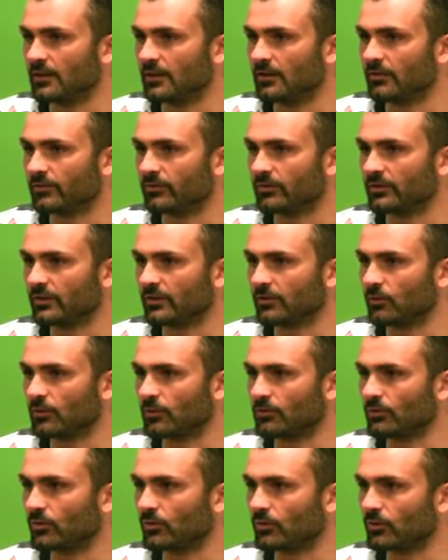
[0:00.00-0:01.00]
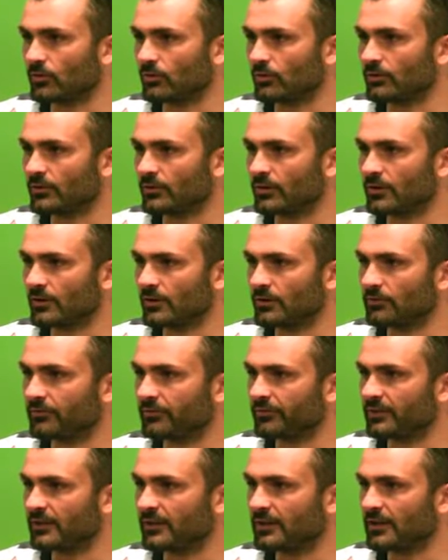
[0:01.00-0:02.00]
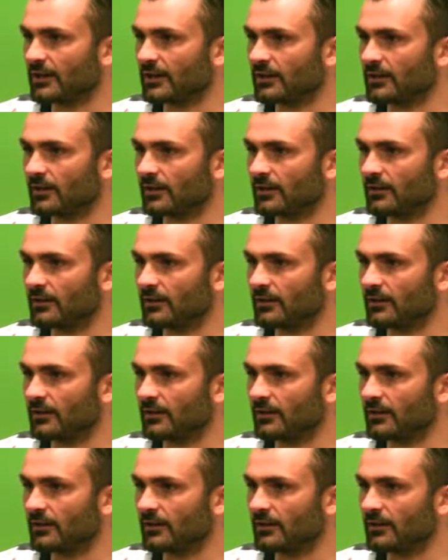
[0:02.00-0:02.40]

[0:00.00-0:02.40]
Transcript: fino a quando non, non finirà il,